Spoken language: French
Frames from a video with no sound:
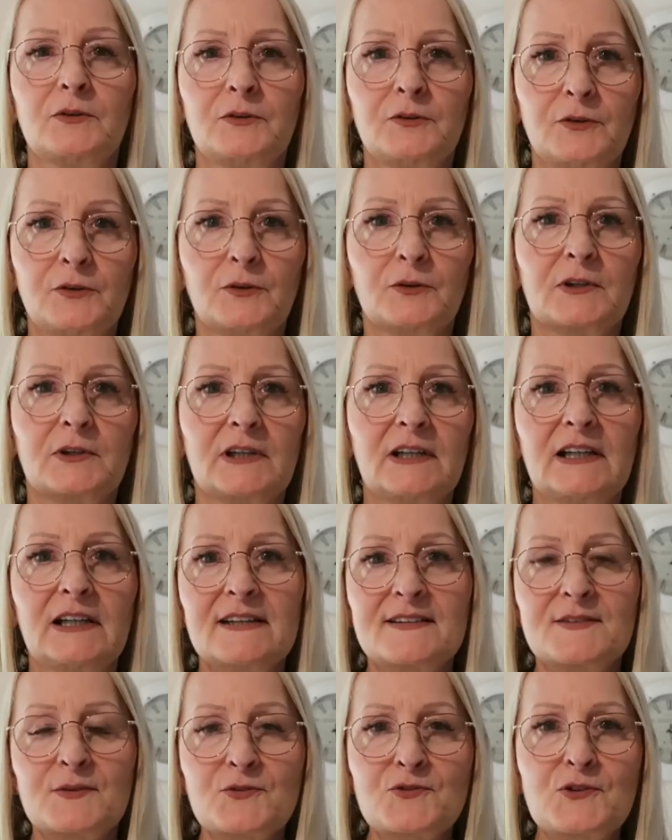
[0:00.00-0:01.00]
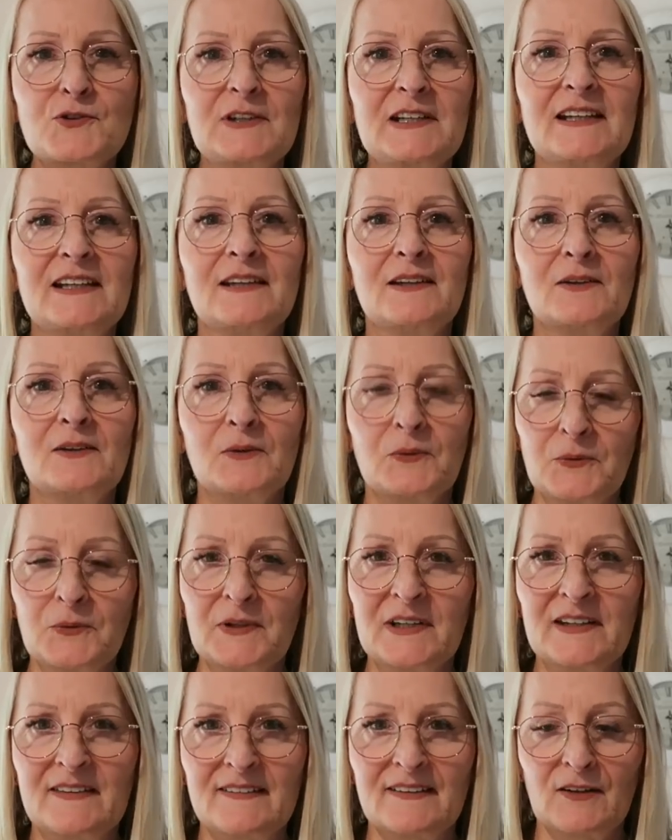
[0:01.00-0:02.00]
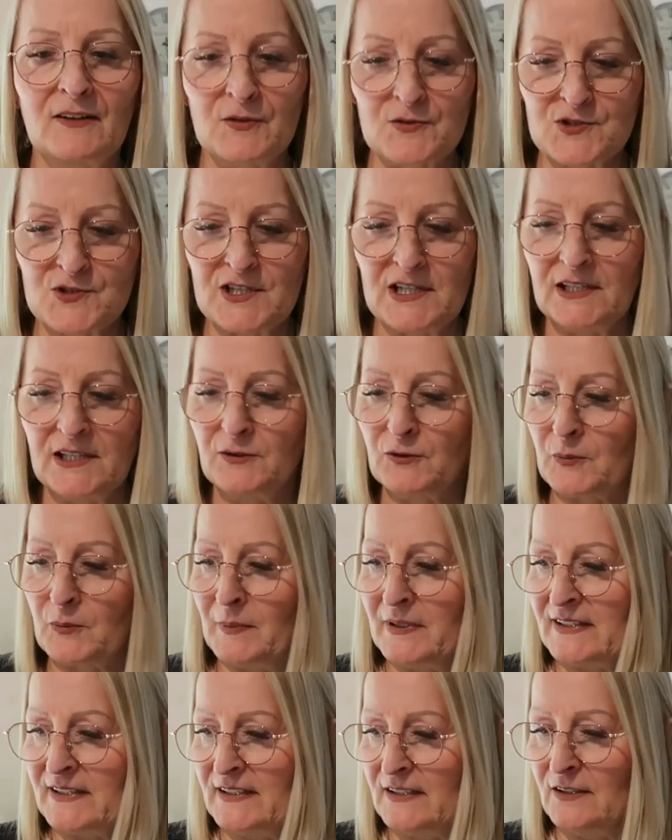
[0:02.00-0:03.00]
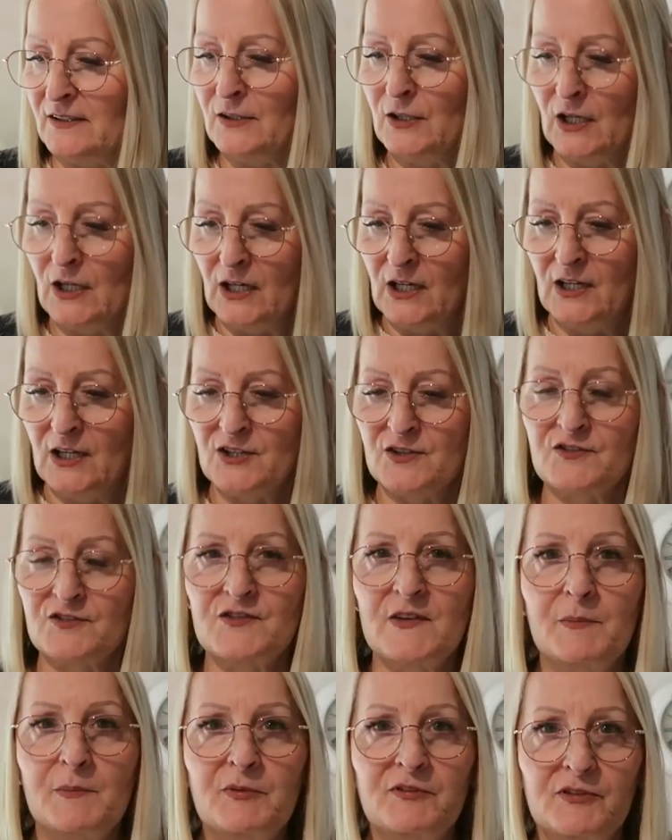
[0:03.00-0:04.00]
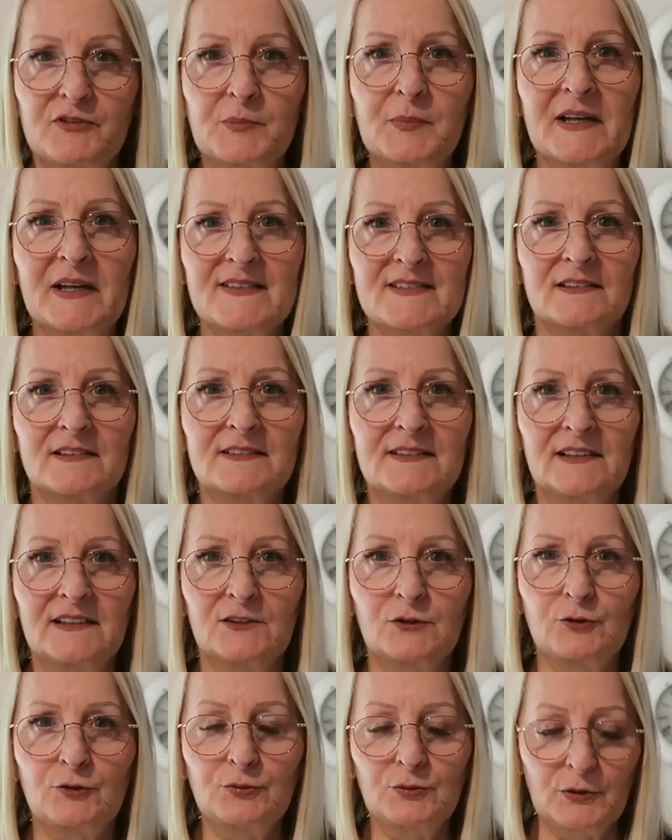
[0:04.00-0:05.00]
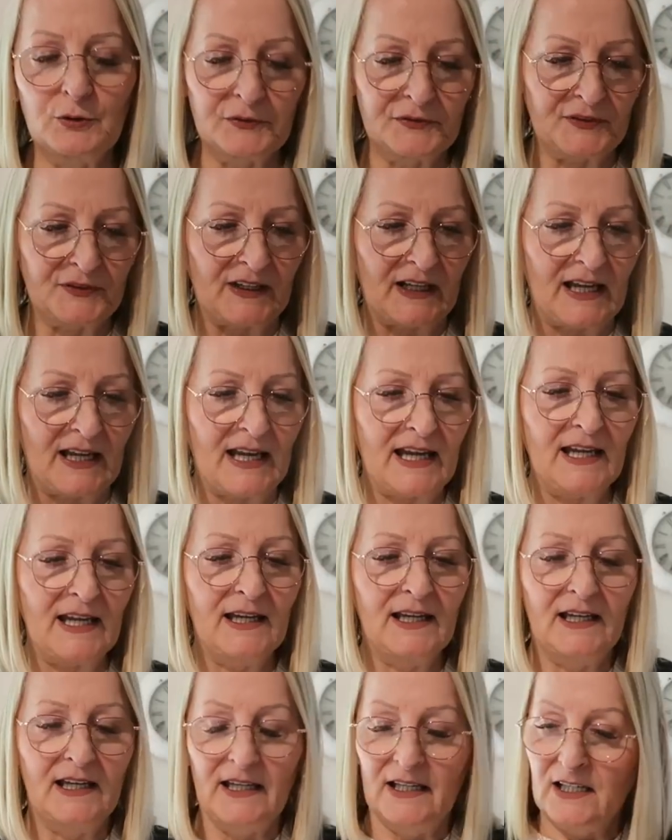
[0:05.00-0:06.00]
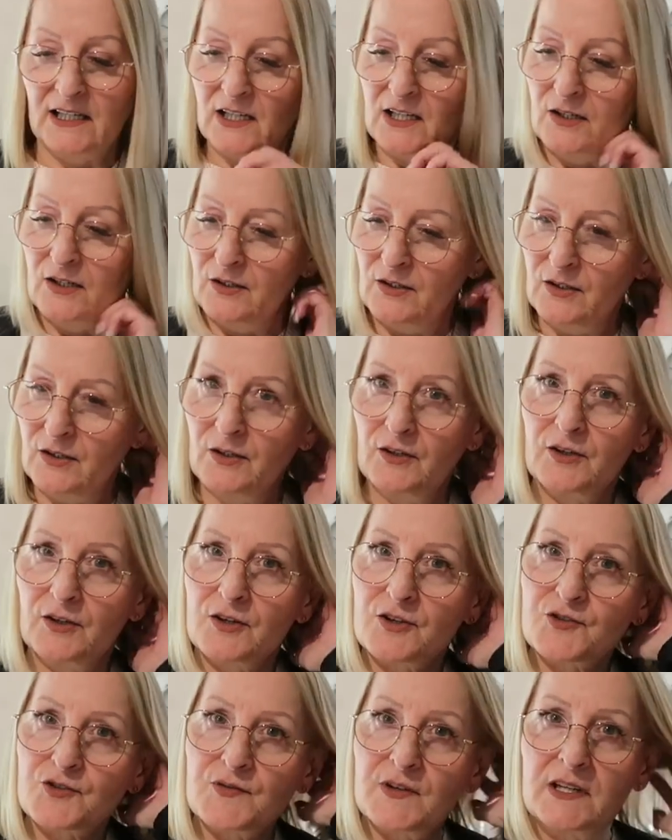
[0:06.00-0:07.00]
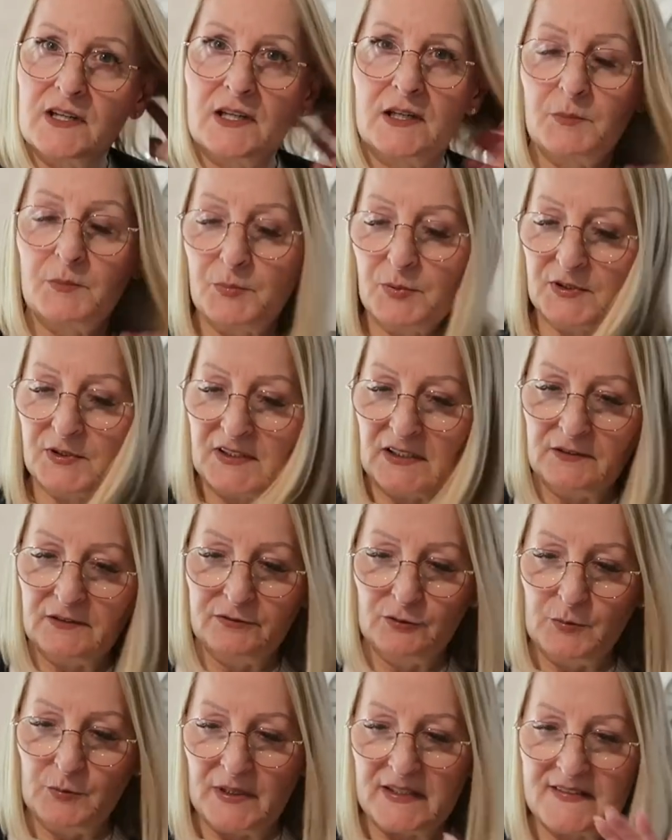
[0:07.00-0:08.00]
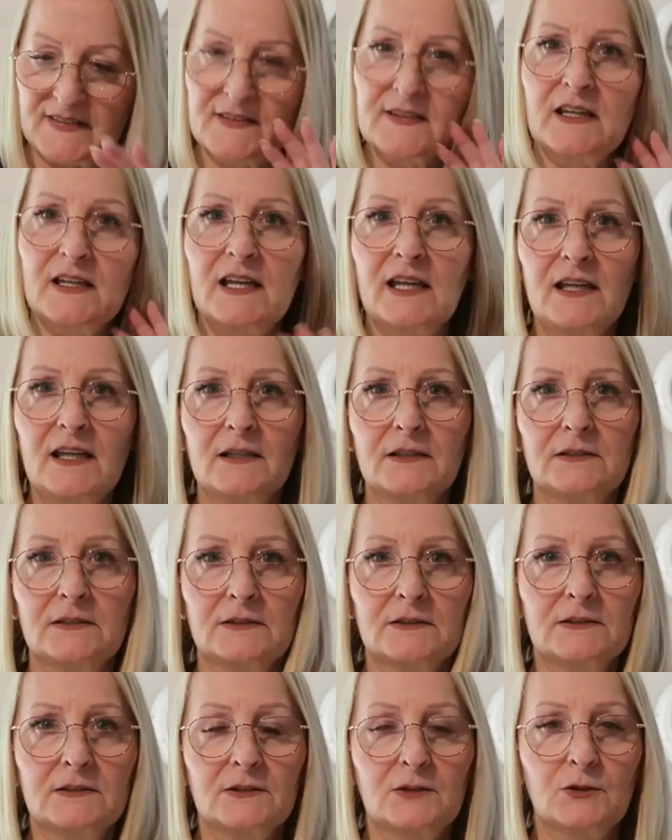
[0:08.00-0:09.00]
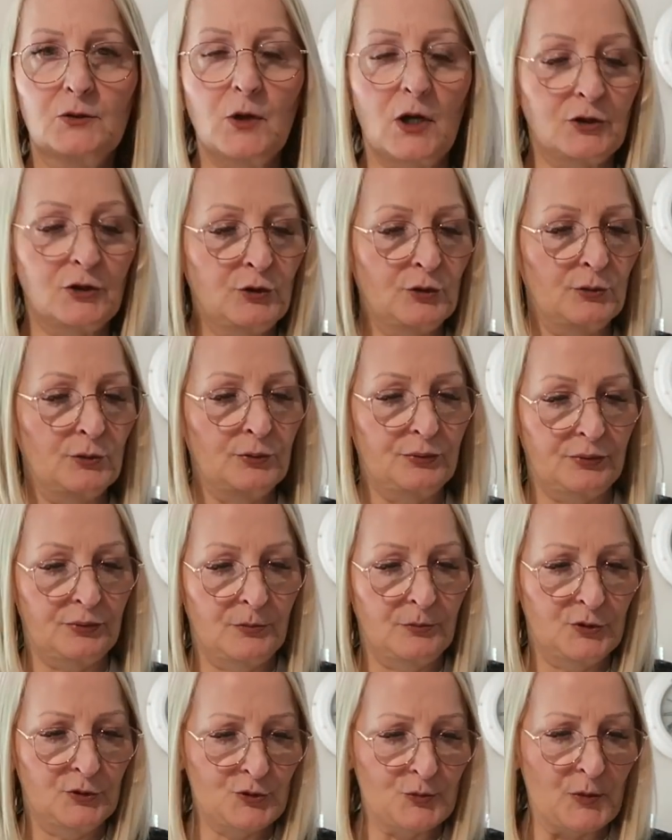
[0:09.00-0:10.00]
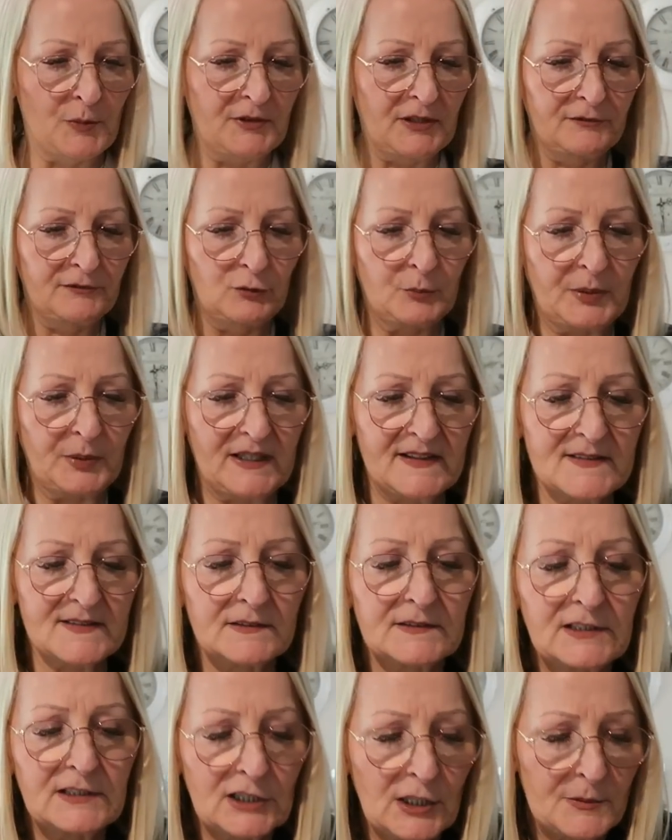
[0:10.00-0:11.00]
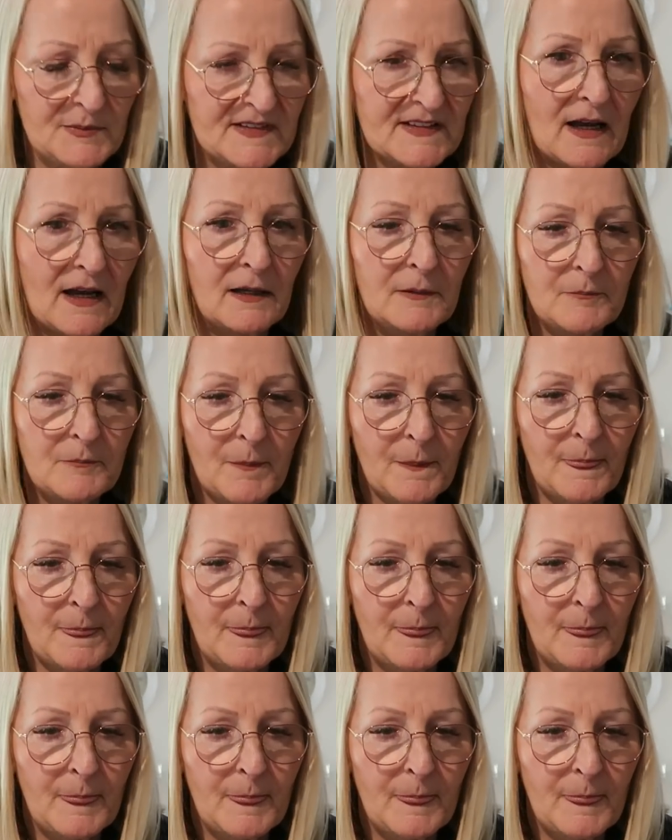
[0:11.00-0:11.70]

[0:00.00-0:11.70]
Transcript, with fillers: Donc, les surgelés ont été rangés. Donc maintenant, je vais vous présenter tout le frais. Euh, je vais peut-être vous baisser, quoique je peux peut-être vous présenter comme ça.